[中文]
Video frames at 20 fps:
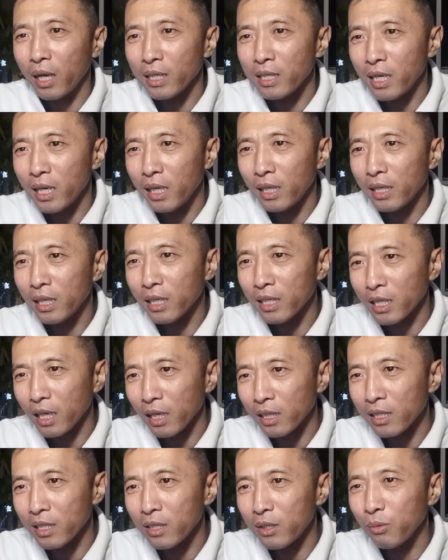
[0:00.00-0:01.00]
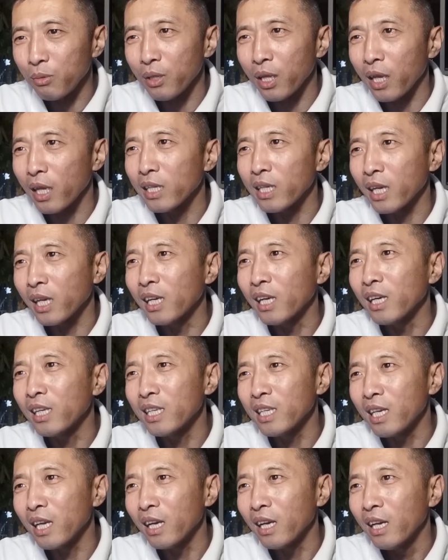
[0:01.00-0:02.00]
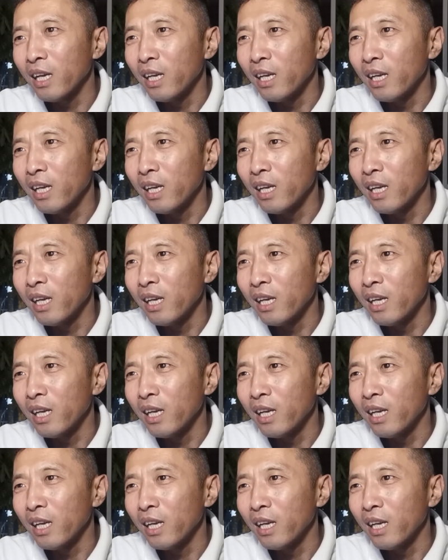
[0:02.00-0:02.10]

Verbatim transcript: 鲜那个啥自助的也可以，